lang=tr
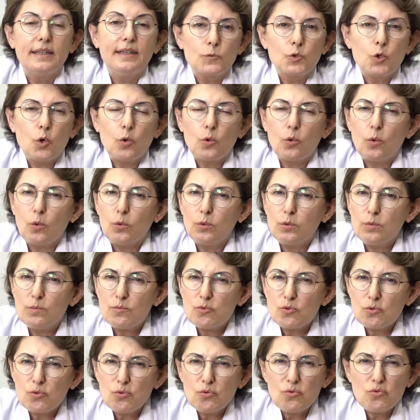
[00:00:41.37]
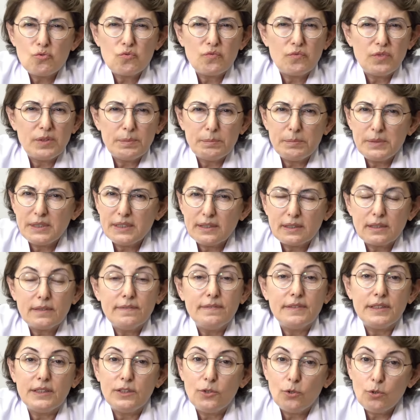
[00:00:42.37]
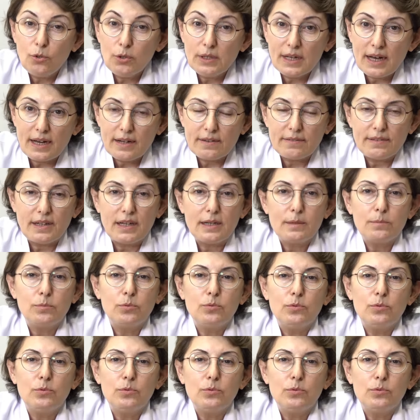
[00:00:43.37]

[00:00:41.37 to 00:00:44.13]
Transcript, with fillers: Çok olumsuz bir takım videolar var.